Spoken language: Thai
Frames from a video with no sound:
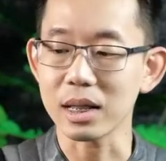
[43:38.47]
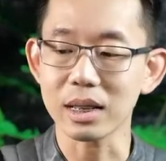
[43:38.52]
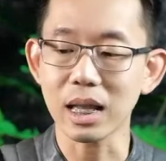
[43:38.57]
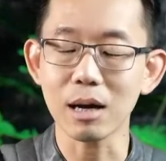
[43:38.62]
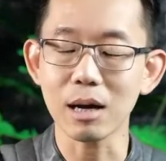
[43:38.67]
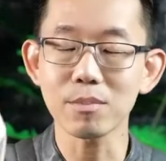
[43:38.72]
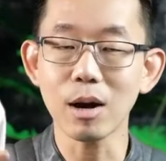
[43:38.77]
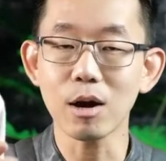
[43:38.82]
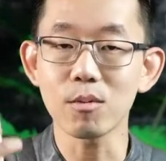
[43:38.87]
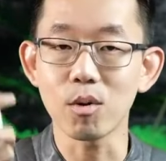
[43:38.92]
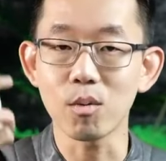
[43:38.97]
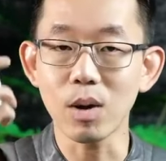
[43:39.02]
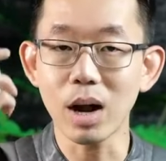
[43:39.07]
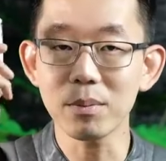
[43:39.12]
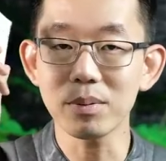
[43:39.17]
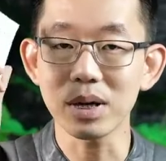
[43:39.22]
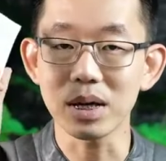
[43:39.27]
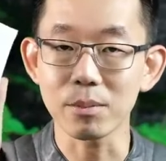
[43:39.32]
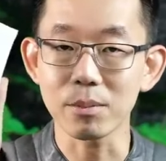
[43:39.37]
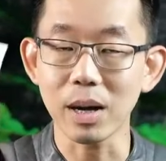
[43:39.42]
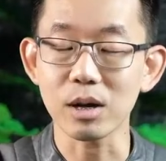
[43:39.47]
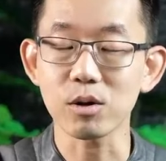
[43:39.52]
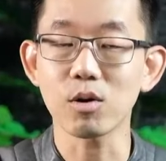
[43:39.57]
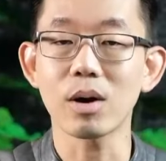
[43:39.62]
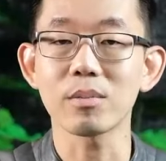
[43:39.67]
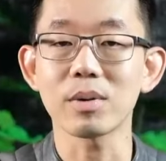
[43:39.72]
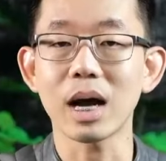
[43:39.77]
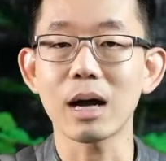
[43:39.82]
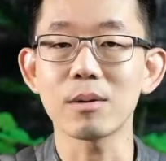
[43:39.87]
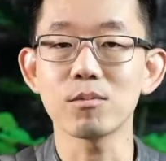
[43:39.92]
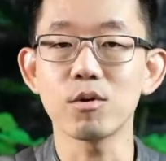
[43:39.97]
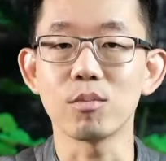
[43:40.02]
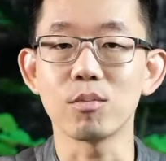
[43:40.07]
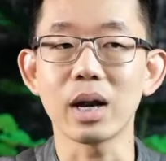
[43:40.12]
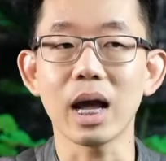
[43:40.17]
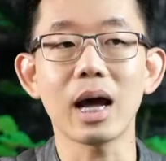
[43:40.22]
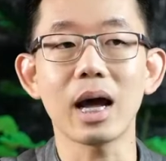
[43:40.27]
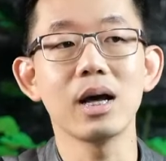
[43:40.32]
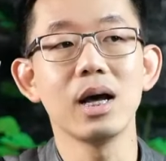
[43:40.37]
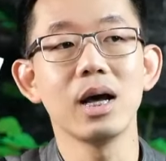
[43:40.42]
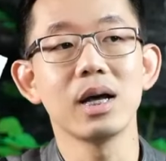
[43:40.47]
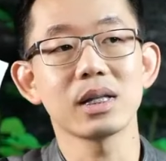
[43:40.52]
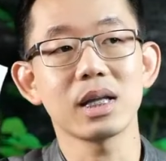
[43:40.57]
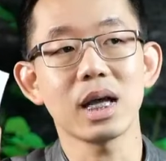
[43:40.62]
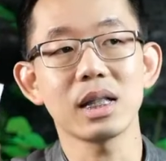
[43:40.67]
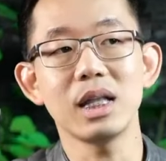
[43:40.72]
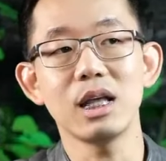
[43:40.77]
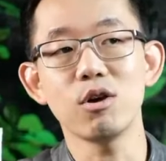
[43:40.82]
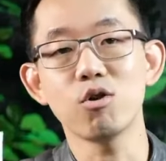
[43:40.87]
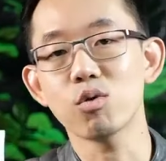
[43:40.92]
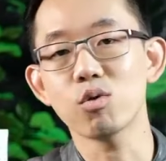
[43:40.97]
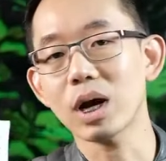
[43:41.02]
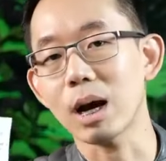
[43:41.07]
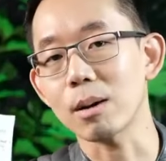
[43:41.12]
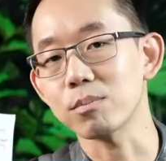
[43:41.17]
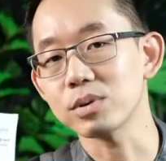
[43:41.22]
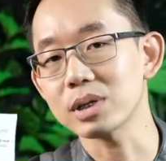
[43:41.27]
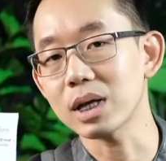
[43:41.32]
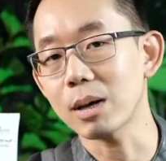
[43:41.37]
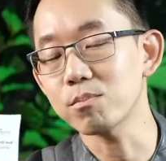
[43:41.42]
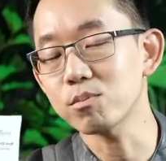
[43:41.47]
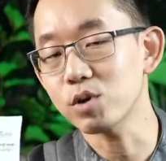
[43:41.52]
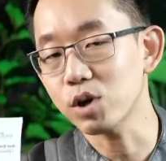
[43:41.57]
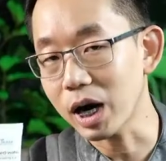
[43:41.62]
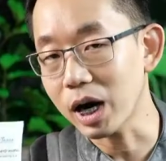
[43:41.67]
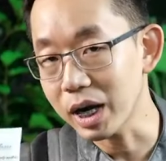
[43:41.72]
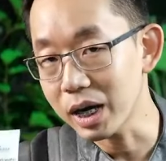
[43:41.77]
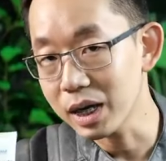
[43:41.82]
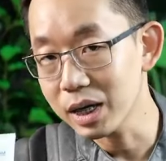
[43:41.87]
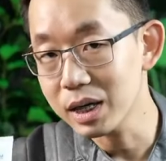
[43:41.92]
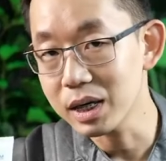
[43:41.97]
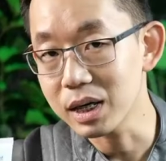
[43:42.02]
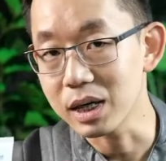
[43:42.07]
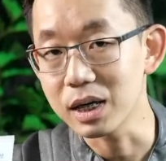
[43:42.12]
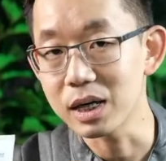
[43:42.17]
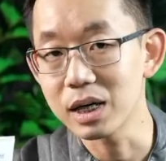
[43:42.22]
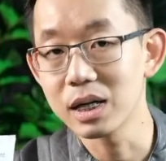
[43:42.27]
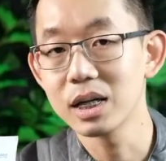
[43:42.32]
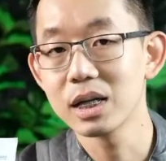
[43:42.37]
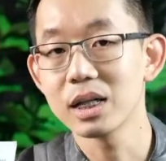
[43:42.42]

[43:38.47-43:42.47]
ตั้งเป้าบอกว่าผลิตภัณฑ์ความงามผมเนี่ยจะดีลกับซัพพลายเออร์